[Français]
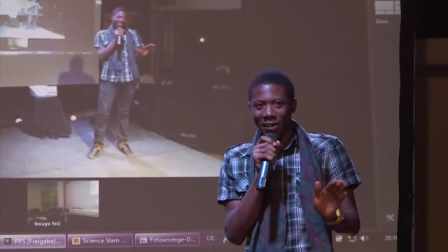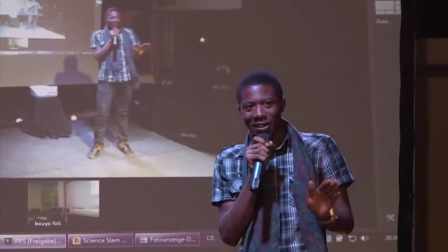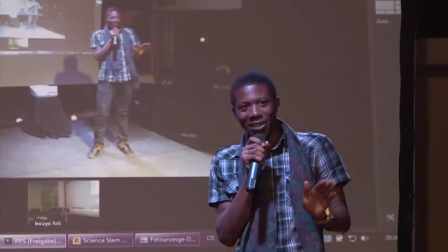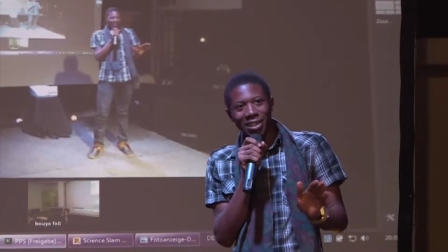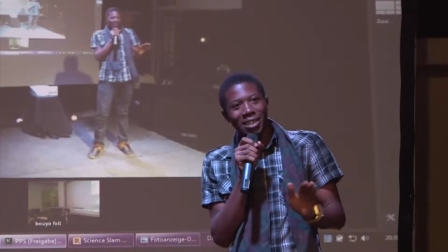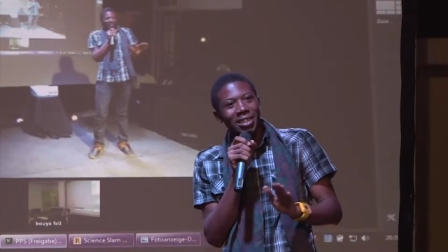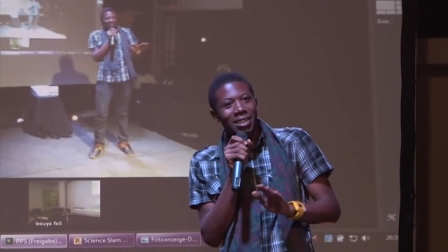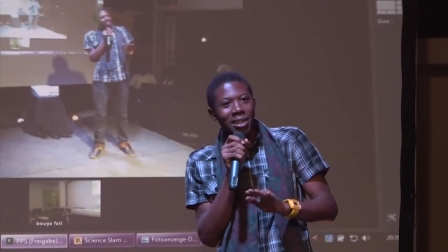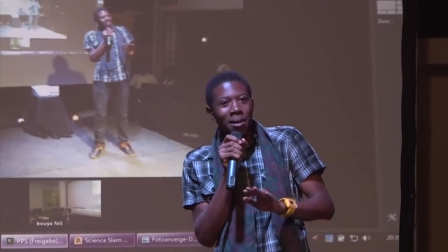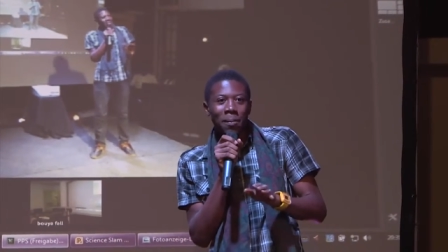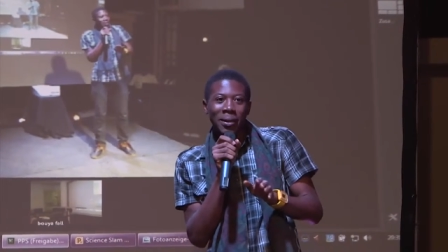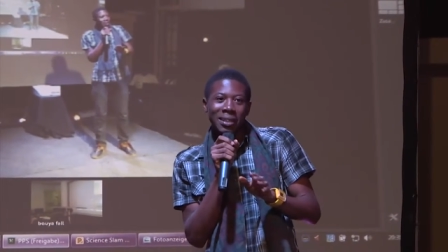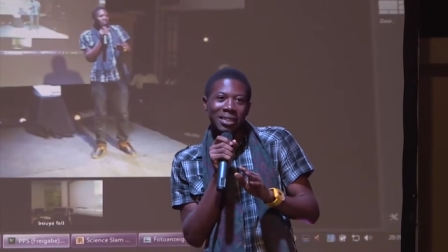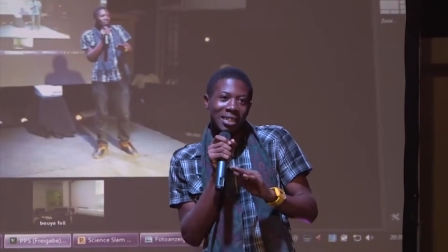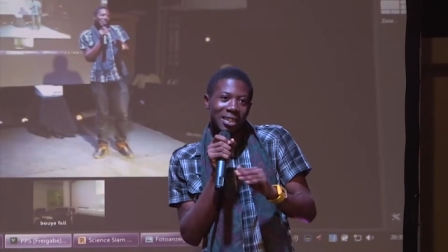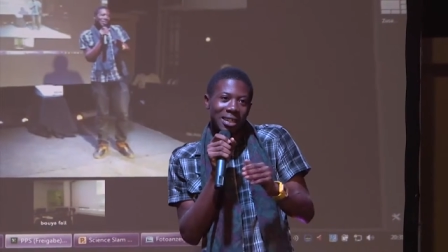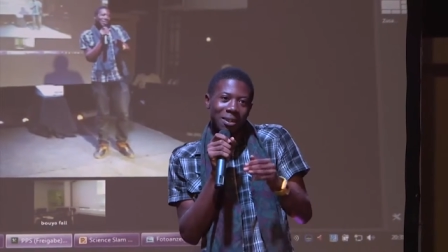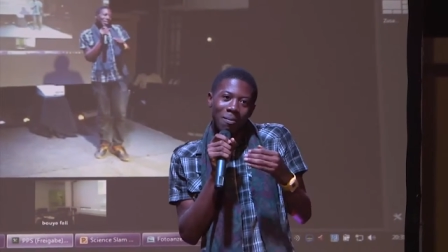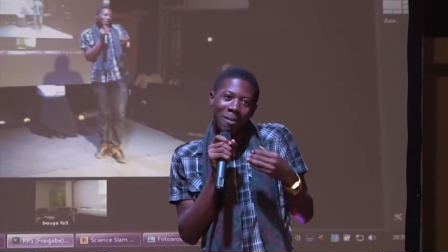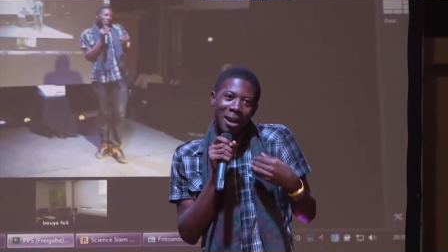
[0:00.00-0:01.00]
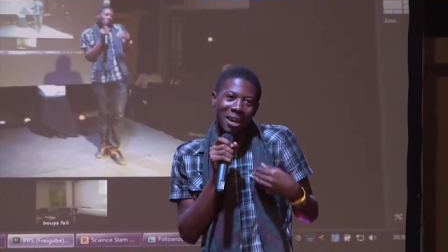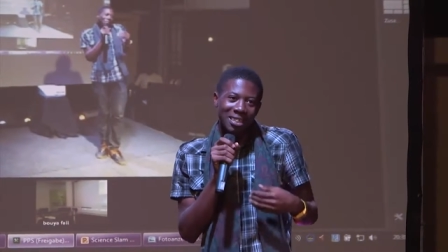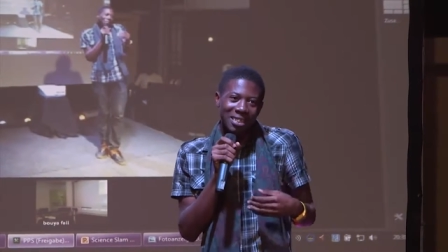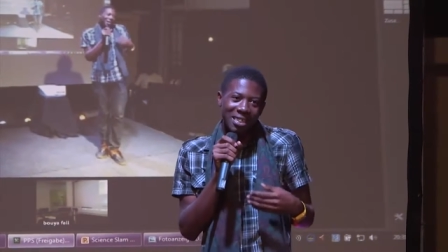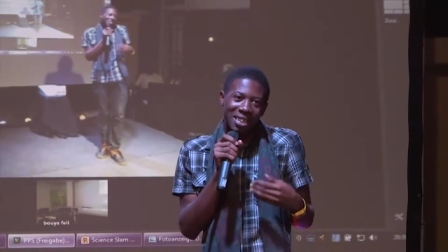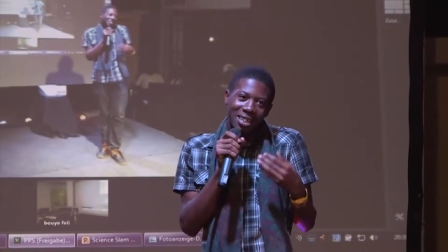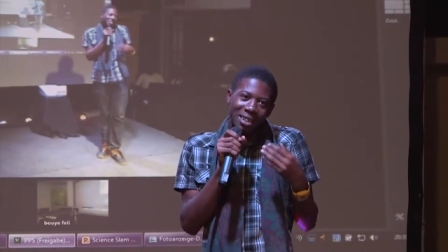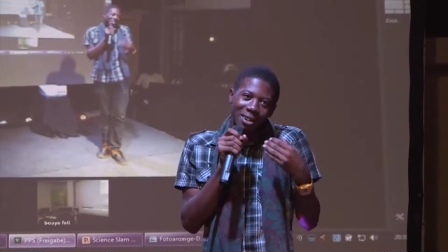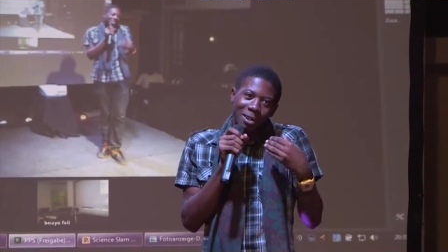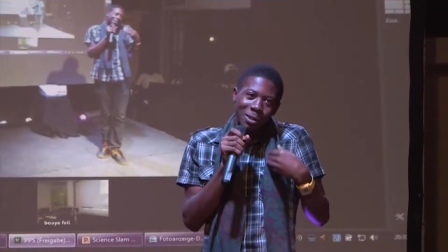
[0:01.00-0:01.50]
Je ne sais pas ce qui, ce
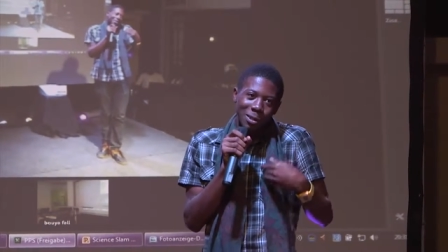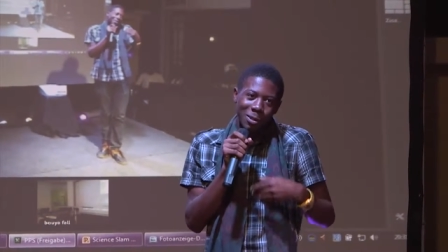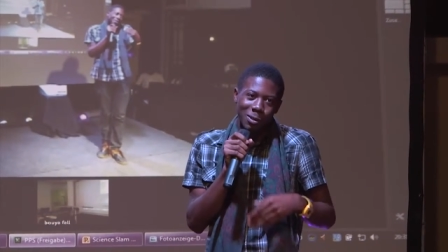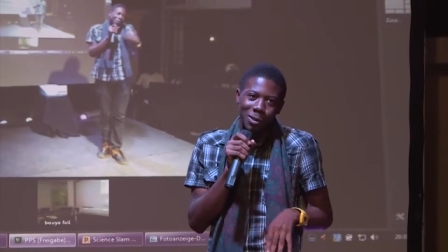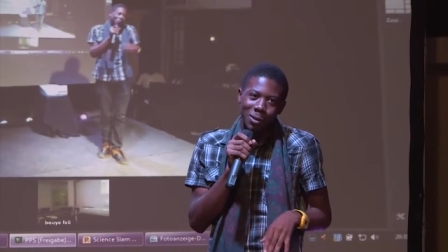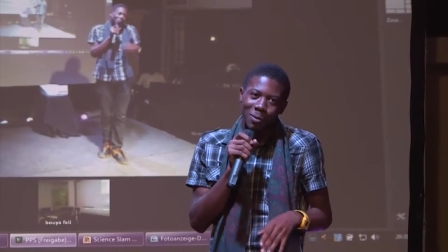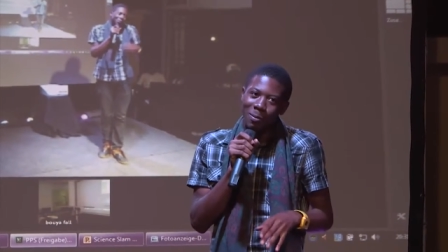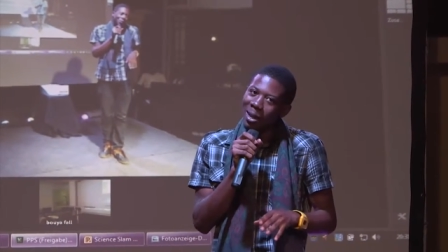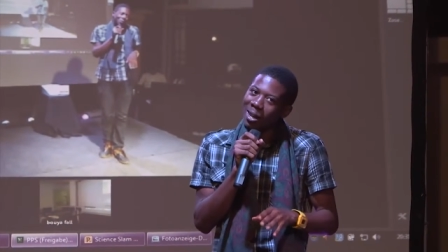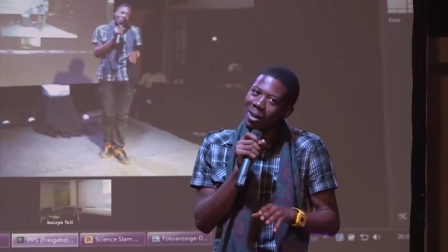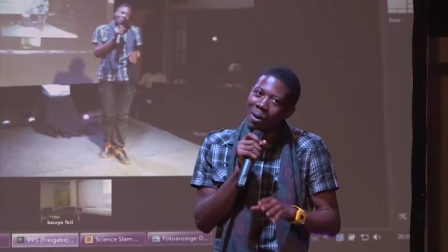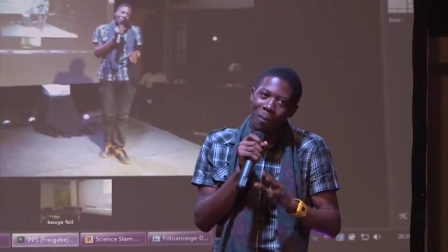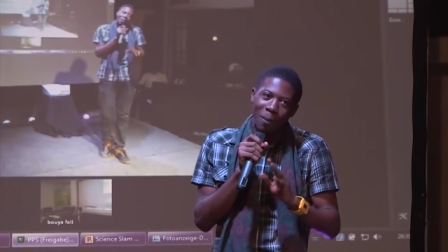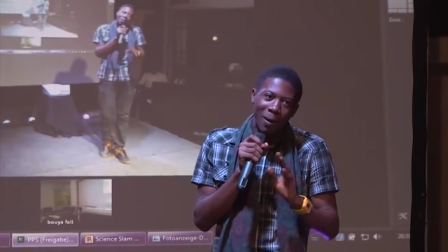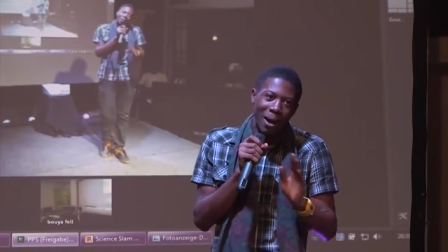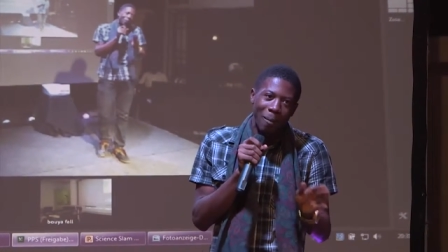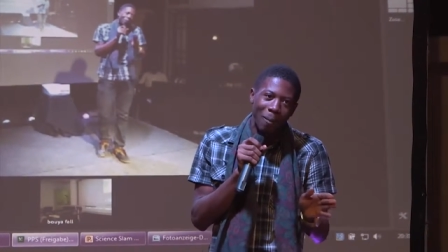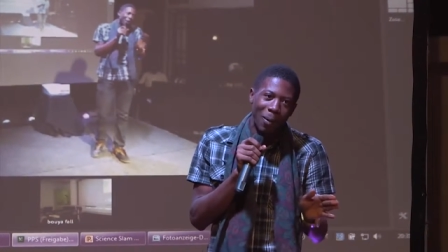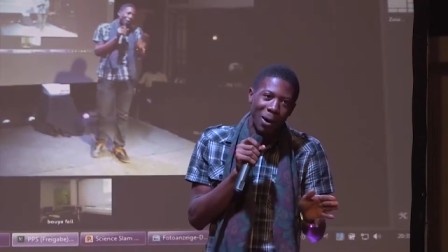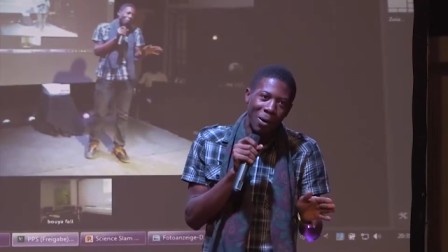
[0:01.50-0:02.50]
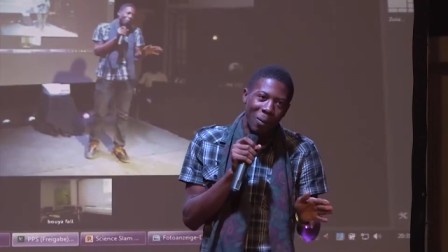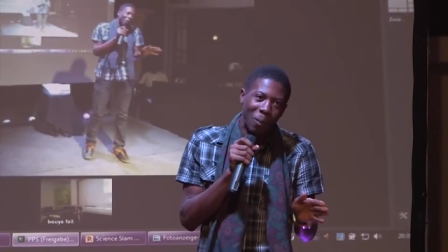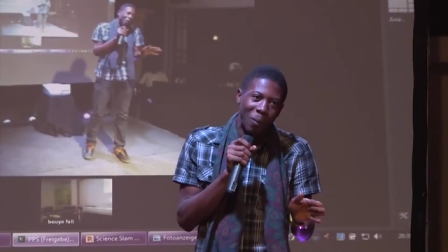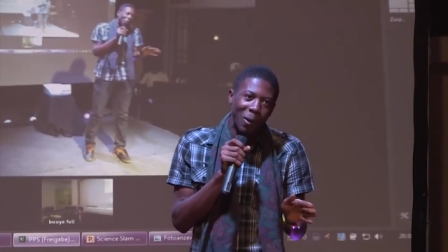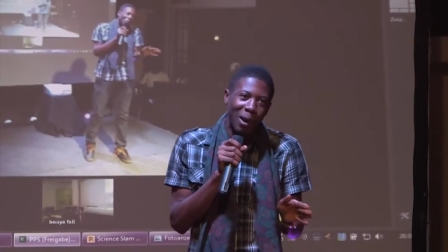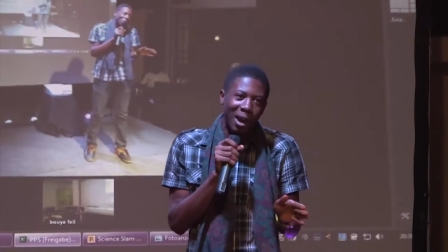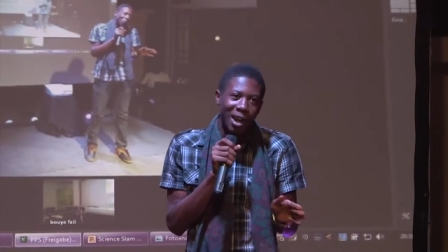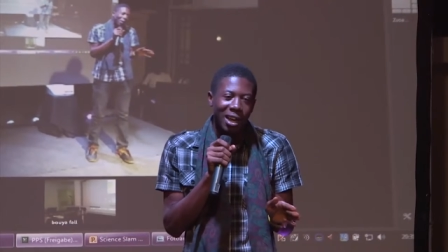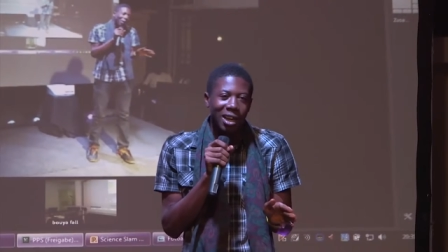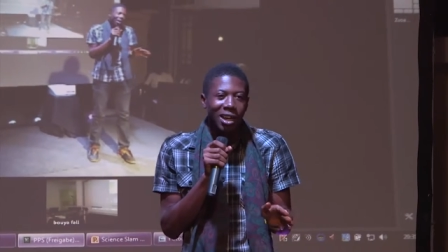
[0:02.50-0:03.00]
qui le suce, mais il ne prend pas le
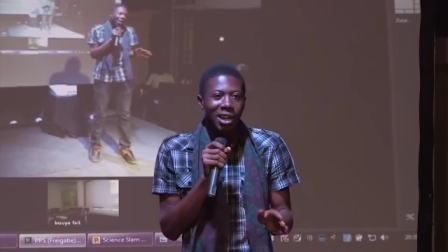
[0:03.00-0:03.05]
poids.